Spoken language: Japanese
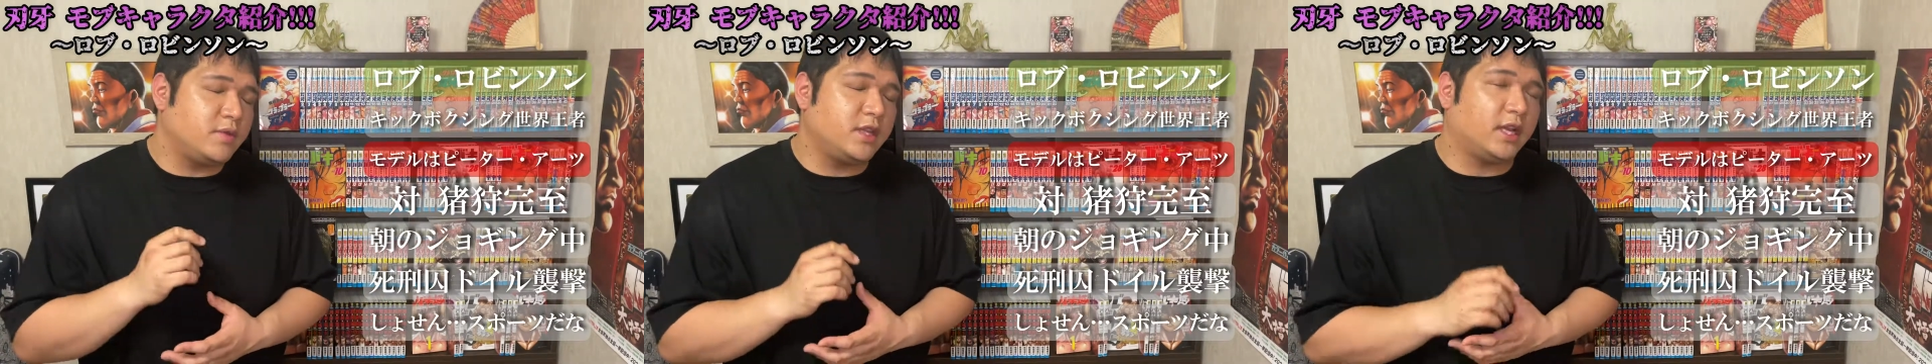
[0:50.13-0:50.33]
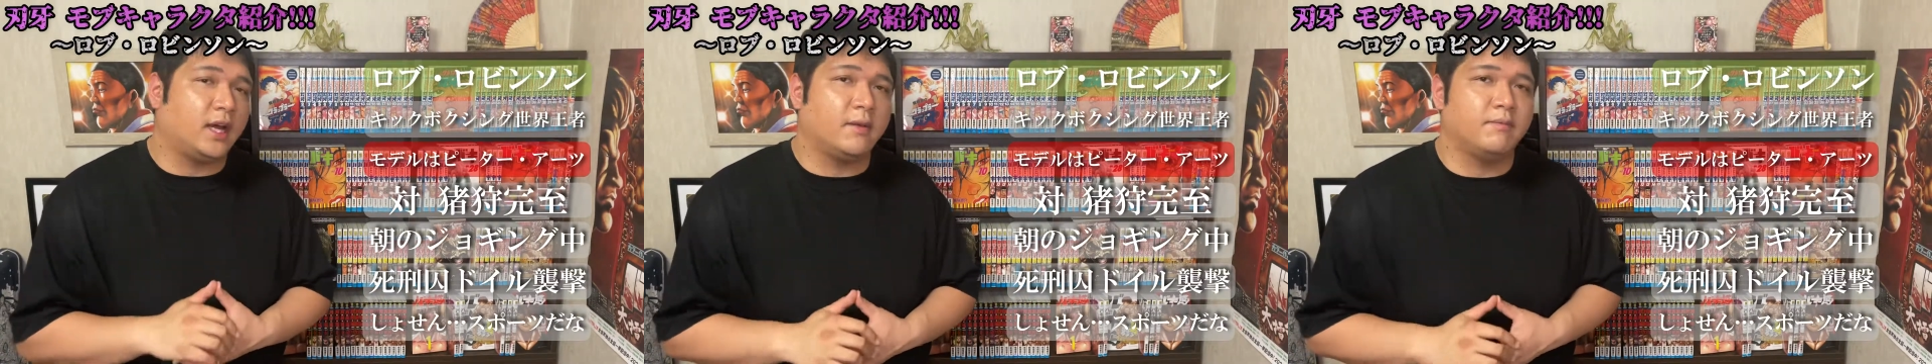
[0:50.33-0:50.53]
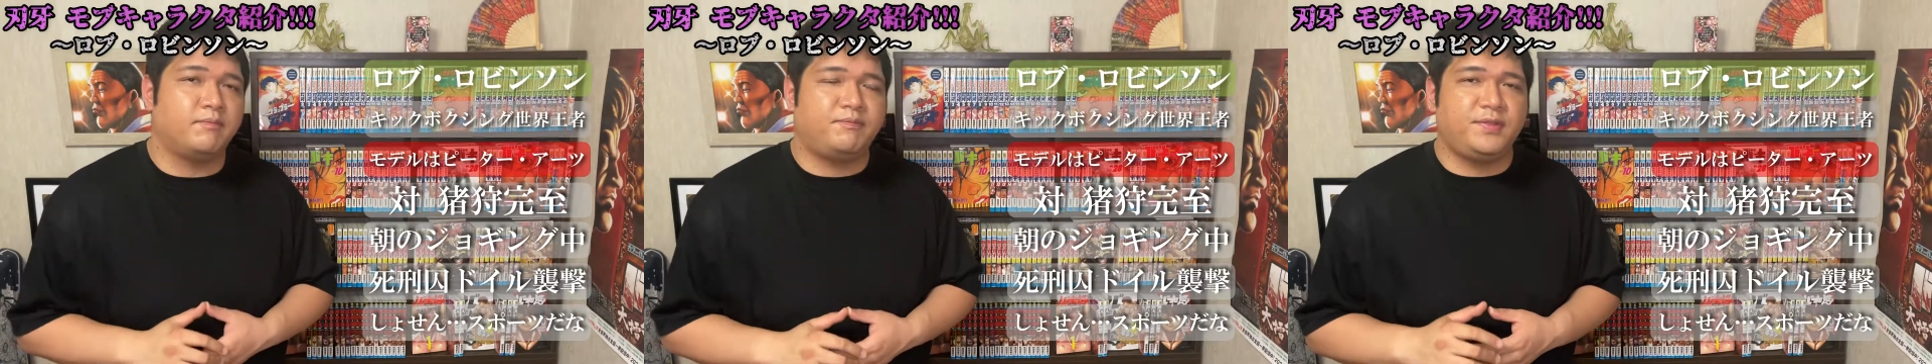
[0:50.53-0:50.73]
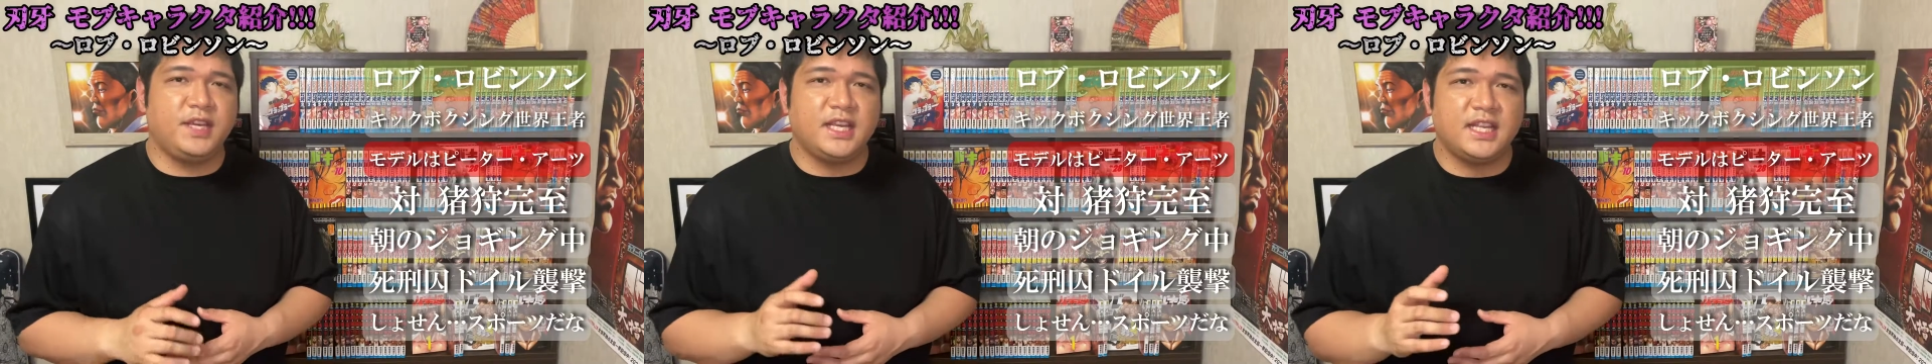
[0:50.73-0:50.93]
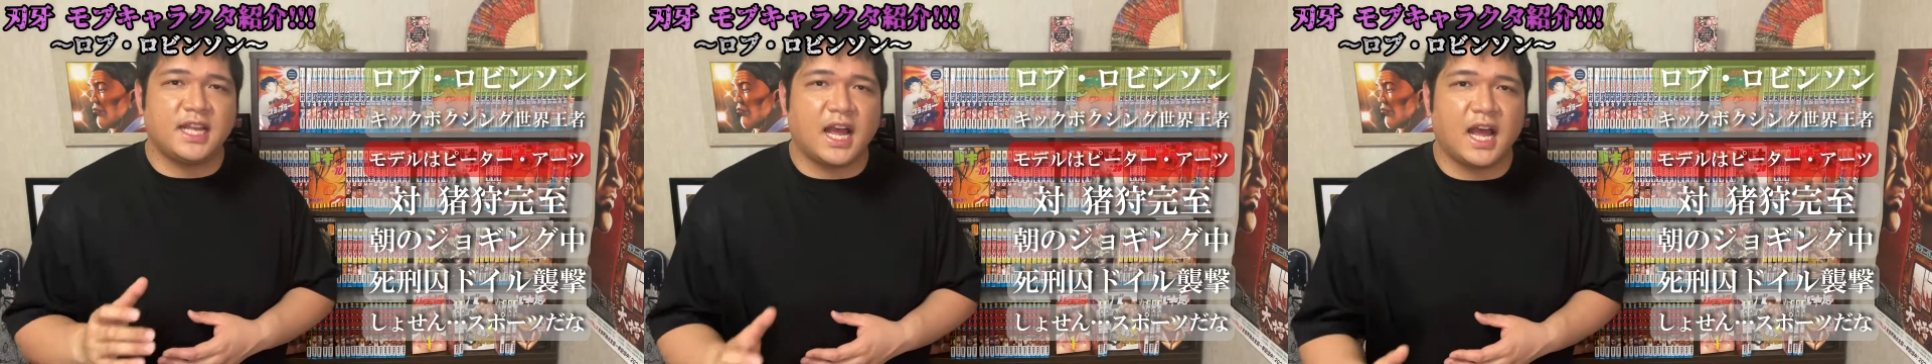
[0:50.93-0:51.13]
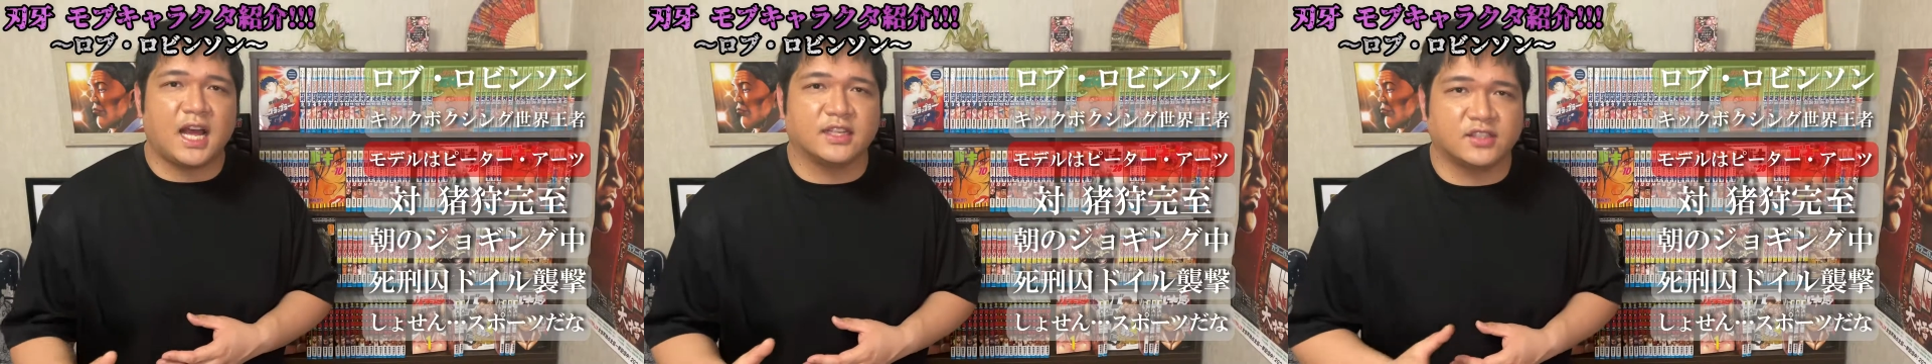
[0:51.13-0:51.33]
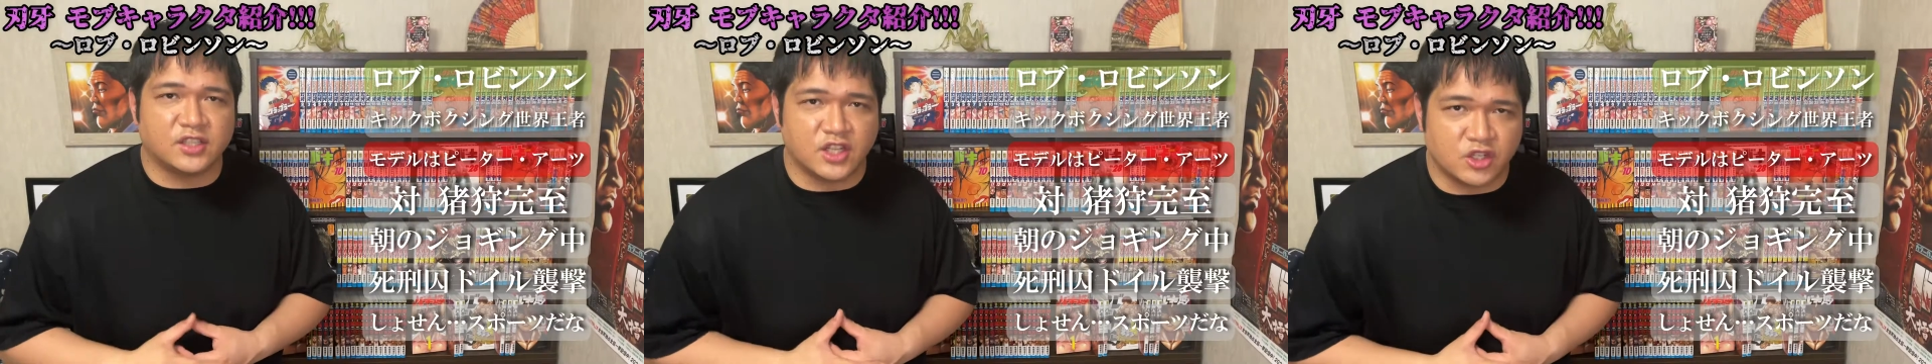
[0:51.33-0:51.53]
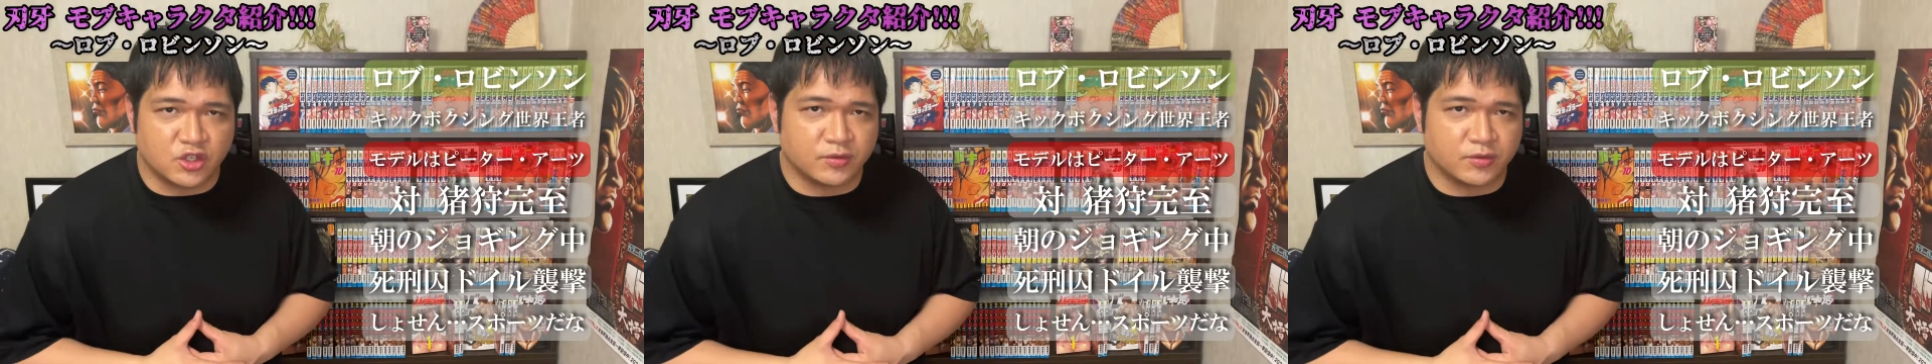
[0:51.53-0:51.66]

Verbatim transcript: 見たピーター・アーツ選